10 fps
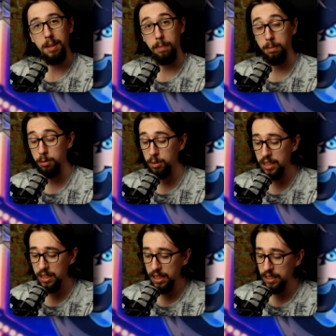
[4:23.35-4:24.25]
mamy
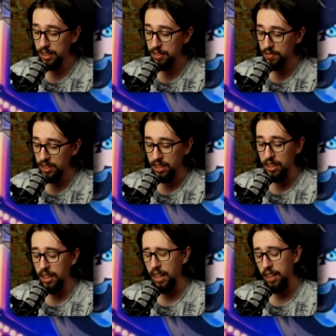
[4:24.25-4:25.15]
Wigleta,
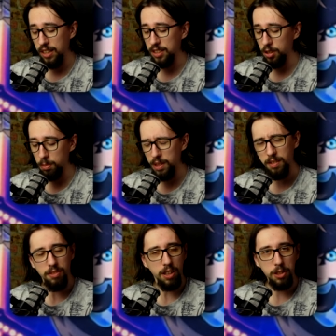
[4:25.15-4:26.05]
ale tak, co
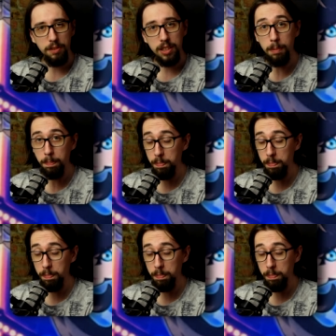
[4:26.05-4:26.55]
robiłem w Warszawce?